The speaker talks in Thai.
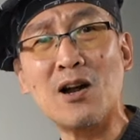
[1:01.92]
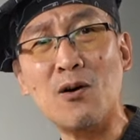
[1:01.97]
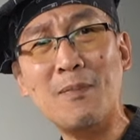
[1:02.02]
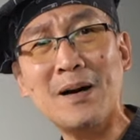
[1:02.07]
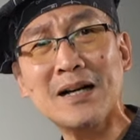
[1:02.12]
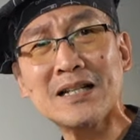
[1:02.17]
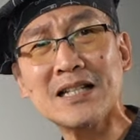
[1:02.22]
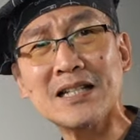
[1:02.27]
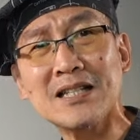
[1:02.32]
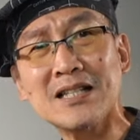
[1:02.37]
งๆเรา
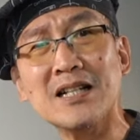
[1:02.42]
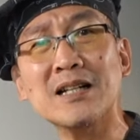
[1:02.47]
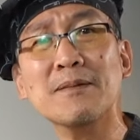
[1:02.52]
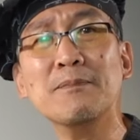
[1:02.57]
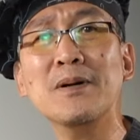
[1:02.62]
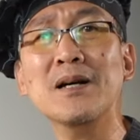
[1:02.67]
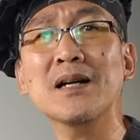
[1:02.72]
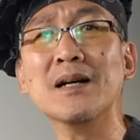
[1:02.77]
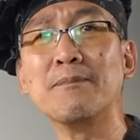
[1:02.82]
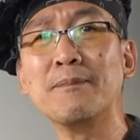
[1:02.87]
มักจะเจอ
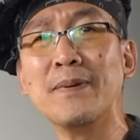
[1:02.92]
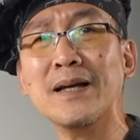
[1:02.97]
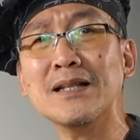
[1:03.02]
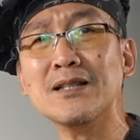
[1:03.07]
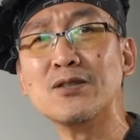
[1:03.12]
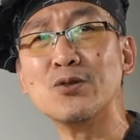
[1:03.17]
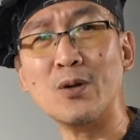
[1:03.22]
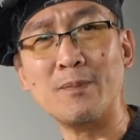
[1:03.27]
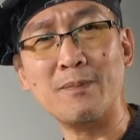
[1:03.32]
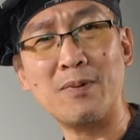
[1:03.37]
เผือกเป็น
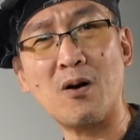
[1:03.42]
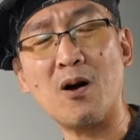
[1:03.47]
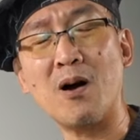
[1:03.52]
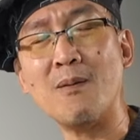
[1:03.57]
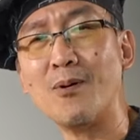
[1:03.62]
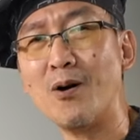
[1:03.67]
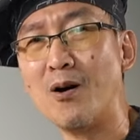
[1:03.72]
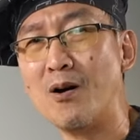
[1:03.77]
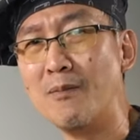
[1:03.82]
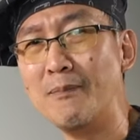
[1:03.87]
ส่วนประกอ
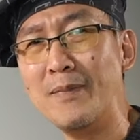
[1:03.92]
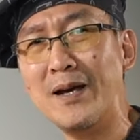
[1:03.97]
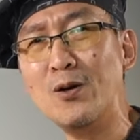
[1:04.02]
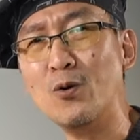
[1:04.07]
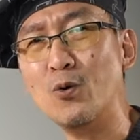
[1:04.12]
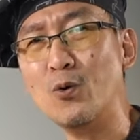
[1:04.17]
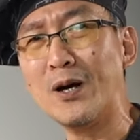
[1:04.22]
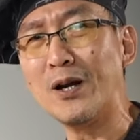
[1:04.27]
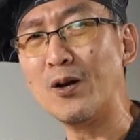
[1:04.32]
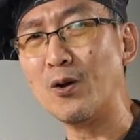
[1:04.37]
บของเม
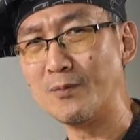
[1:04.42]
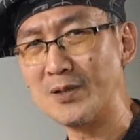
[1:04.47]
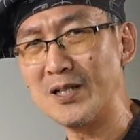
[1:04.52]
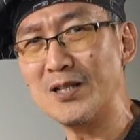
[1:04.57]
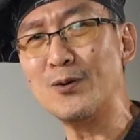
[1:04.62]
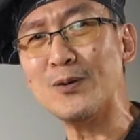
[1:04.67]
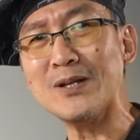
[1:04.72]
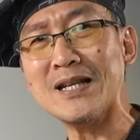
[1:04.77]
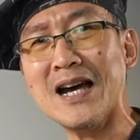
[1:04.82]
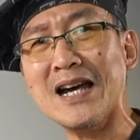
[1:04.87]
นูขนม
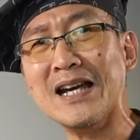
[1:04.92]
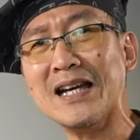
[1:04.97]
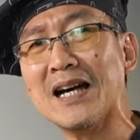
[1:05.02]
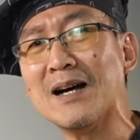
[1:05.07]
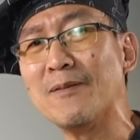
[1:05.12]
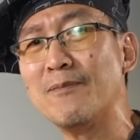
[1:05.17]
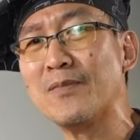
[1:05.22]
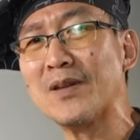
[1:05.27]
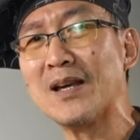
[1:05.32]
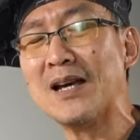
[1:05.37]
ซะส่วนใหญ่ค
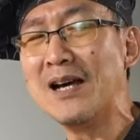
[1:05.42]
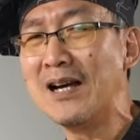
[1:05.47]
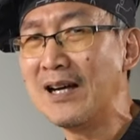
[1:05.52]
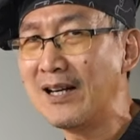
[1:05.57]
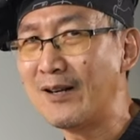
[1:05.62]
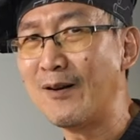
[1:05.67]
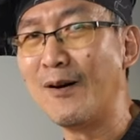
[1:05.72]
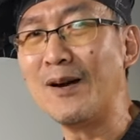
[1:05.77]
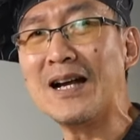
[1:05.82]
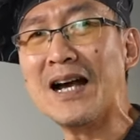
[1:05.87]
รับ
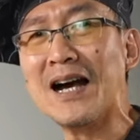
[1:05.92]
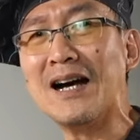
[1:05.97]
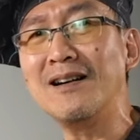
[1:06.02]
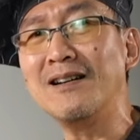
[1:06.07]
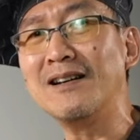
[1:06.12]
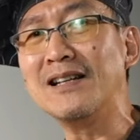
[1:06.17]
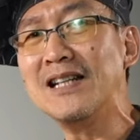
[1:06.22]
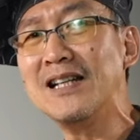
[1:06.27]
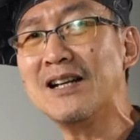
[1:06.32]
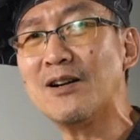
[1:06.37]
น้อยครั้ง
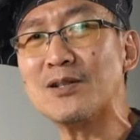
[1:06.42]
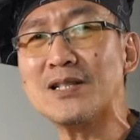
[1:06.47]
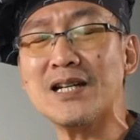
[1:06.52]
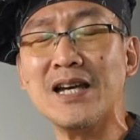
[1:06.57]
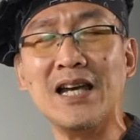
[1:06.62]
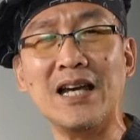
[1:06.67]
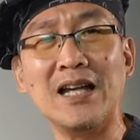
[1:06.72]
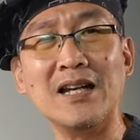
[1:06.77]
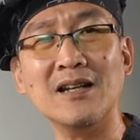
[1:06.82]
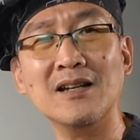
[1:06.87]
เลยที่เราจะ
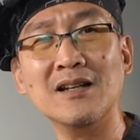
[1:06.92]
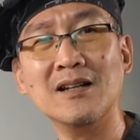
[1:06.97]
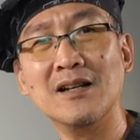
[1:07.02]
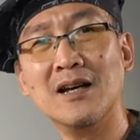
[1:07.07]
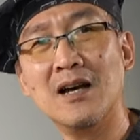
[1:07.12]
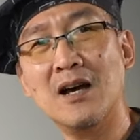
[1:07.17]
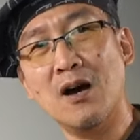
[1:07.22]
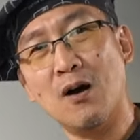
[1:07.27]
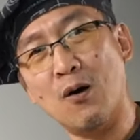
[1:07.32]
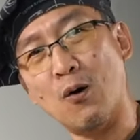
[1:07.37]
เห็น
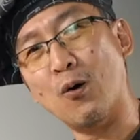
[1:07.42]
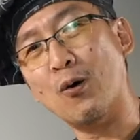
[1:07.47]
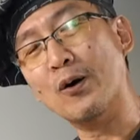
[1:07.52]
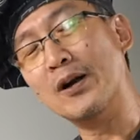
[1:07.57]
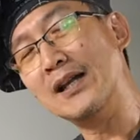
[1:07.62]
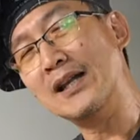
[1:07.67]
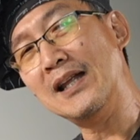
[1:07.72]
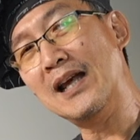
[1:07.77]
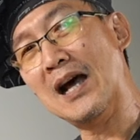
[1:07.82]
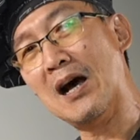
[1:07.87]
ค
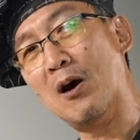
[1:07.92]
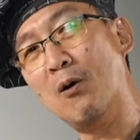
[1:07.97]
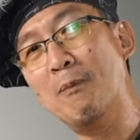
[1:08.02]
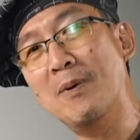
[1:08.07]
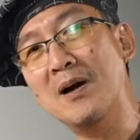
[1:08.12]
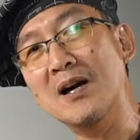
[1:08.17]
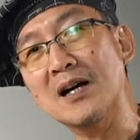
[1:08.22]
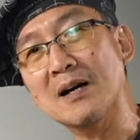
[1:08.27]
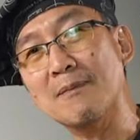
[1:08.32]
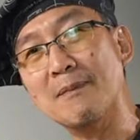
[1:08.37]
นเนี่ยเอา
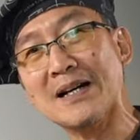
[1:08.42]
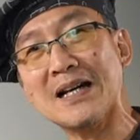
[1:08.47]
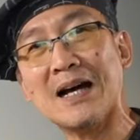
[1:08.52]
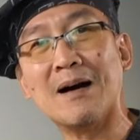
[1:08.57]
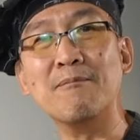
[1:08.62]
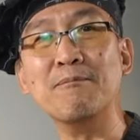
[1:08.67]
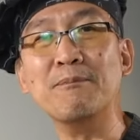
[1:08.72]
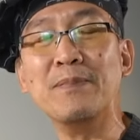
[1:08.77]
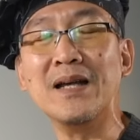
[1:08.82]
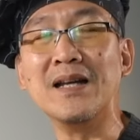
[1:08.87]
เผือกมา
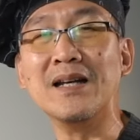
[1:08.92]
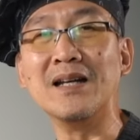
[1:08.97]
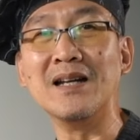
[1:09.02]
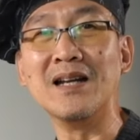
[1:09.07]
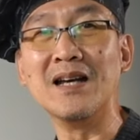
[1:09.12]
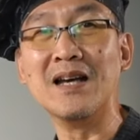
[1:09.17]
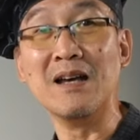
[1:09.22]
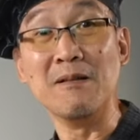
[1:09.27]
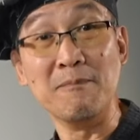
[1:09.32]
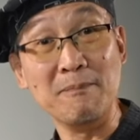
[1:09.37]
ทำเป็น
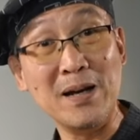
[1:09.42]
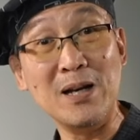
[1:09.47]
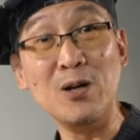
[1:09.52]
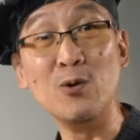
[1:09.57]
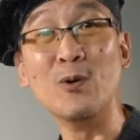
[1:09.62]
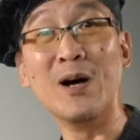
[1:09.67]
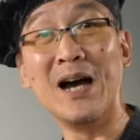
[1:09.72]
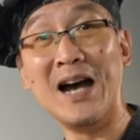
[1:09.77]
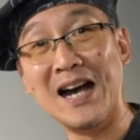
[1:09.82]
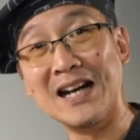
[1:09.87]
เม
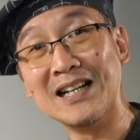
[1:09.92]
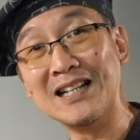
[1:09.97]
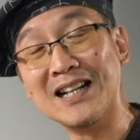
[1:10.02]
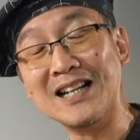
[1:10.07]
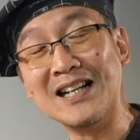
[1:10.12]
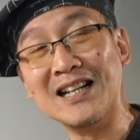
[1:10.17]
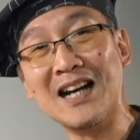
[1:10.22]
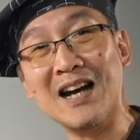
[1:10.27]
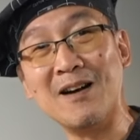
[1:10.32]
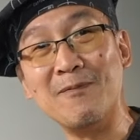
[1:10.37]
นูอาหารกั
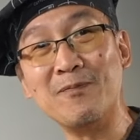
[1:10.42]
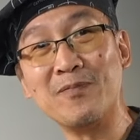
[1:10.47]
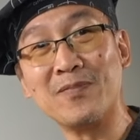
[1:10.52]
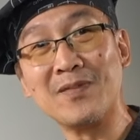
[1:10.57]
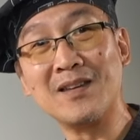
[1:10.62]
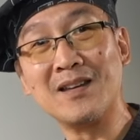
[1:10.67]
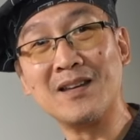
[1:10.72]
นนะครับ